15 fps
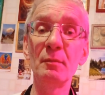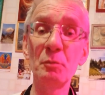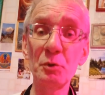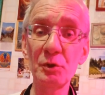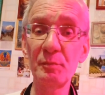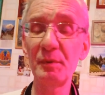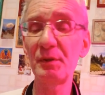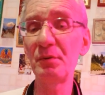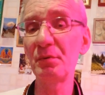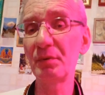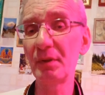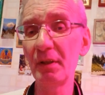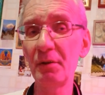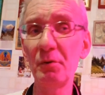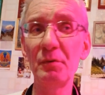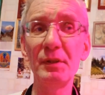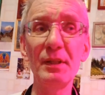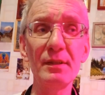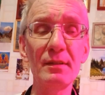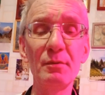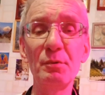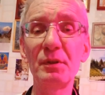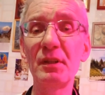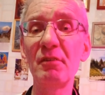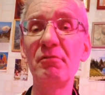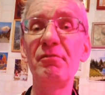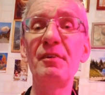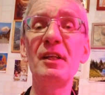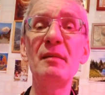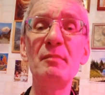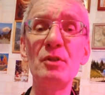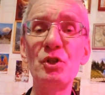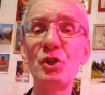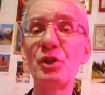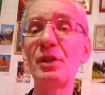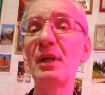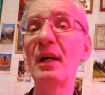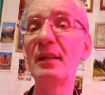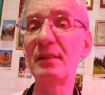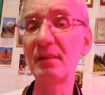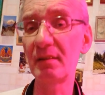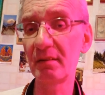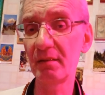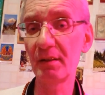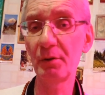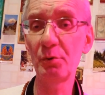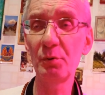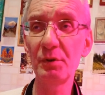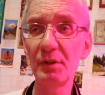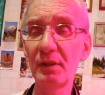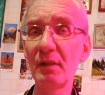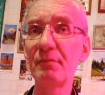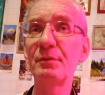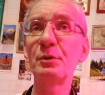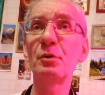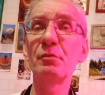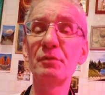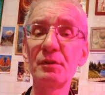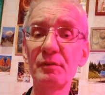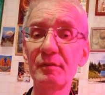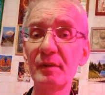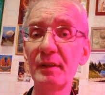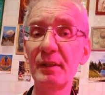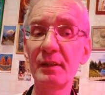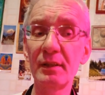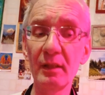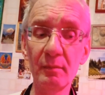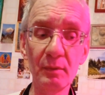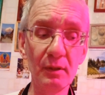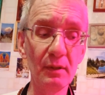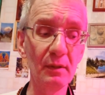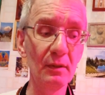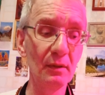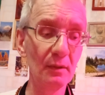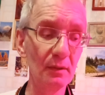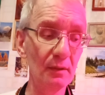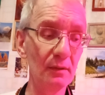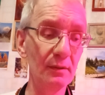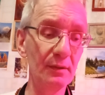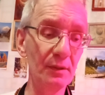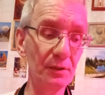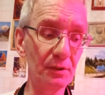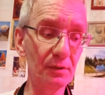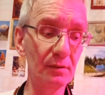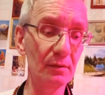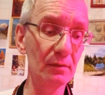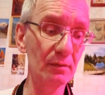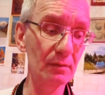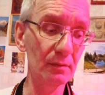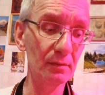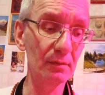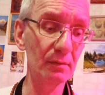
Может быть, ну, я говорю, есть ли у них там время читать, а то они там все вот в своих там, значит, э,